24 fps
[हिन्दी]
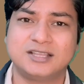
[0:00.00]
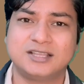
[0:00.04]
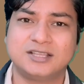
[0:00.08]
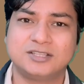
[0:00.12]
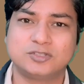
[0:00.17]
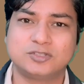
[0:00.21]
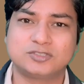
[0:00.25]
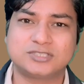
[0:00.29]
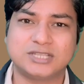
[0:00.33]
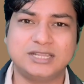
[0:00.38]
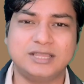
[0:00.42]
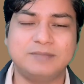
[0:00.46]

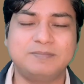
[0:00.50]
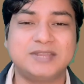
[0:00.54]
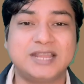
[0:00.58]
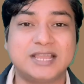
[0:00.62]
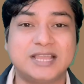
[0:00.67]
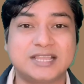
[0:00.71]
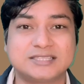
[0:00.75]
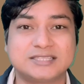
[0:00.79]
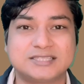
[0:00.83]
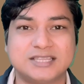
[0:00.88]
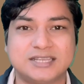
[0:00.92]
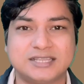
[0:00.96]
तो चलिए
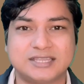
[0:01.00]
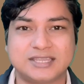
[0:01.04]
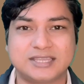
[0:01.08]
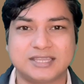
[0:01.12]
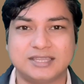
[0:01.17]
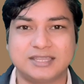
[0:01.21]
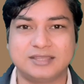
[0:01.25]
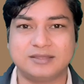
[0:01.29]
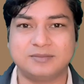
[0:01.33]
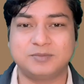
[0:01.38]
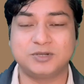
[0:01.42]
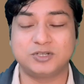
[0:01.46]
बिना की देरी
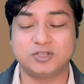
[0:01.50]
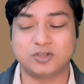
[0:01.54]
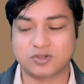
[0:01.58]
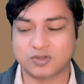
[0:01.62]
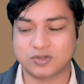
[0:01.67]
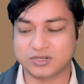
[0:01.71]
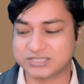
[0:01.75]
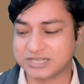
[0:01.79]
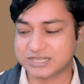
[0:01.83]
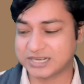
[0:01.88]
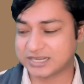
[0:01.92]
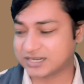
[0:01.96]
के वीडियो
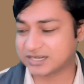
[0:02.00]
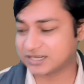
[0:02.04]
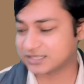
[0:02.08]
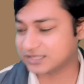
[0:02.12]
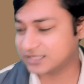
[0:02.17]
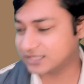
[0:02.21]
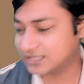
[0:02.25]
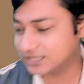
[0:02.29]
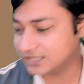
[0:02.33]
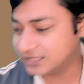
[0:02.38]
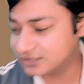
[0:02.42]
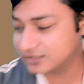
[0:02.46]
को स्टार्ट
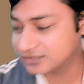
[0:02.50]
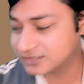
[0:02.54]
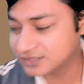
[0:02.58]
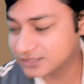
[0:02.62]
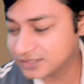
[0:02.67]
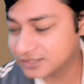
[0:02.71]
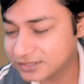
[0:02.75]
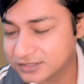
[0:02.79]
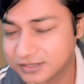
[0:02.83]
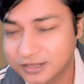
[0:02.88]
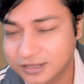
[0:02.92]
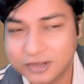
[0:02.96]
करते
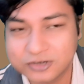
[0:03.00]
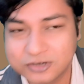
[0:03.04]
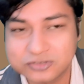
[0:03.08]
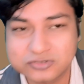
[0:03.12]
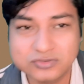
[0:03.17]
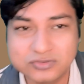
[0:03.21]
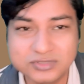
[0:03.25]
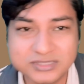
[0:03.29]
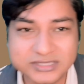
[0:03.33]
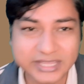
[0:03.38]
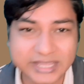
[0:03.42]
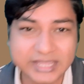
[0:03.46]
हैं और
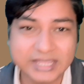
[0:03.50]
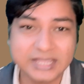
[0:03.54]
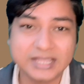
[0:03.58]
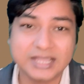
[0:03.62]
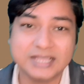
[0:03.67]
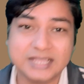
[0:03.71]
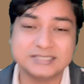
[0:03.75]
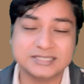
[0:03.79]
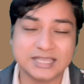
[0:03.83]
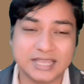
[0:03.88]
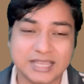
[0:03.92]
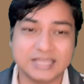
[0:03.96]
सुनते हैं
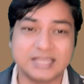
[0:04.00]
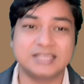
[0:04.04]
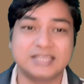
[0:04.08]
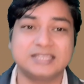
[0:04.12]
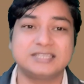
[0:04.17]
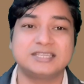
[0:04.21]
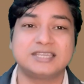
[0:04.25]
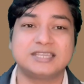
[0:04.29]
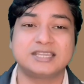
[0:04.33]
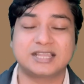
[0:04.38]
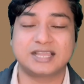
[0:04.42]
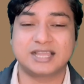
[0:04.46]
कैसा है
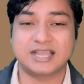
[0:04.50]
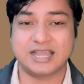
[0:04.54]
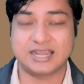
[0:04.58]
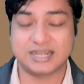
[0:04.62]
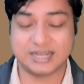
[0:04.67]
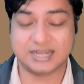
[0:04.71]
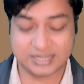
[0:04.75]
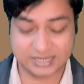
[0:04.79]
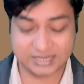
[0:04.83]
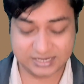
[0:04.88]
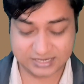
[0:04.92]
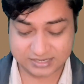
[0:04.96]
ये
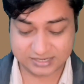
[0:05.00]
गाना